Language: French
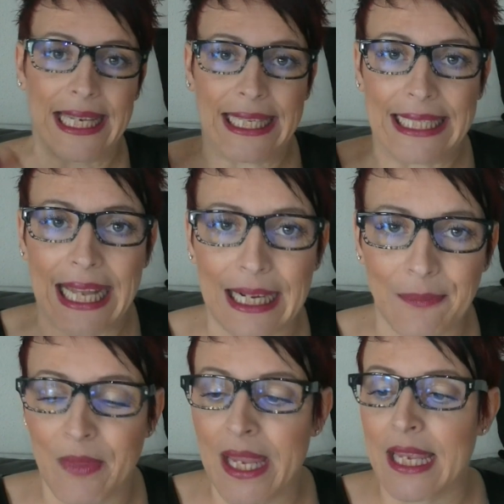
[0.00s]
Elena,
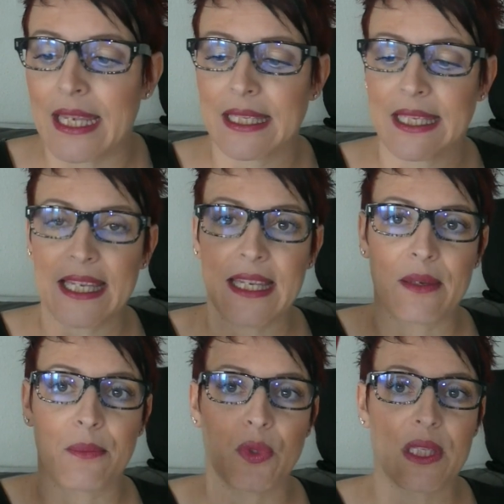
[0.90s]
qui
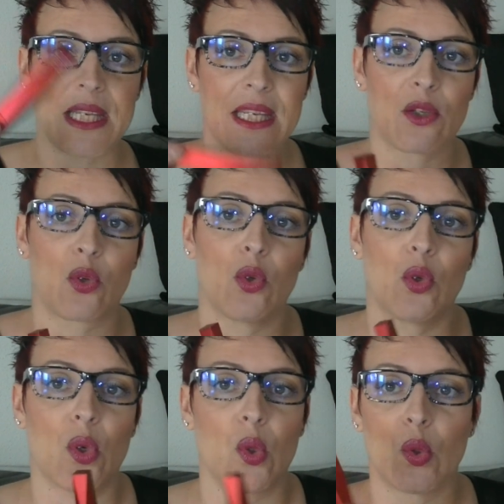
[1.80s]
me dit
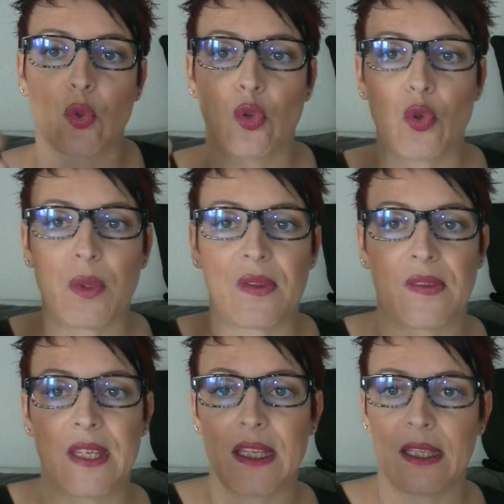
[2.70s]
que euh,
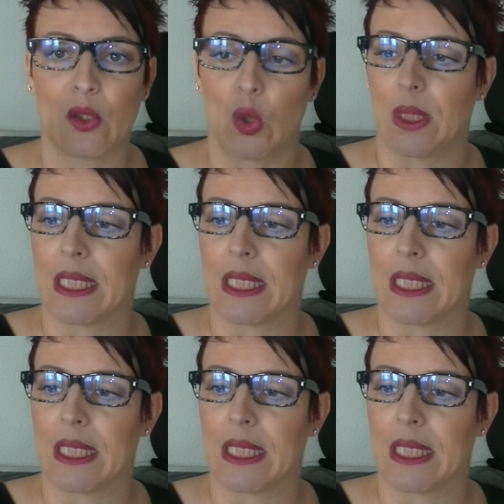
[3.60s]
celui-ci de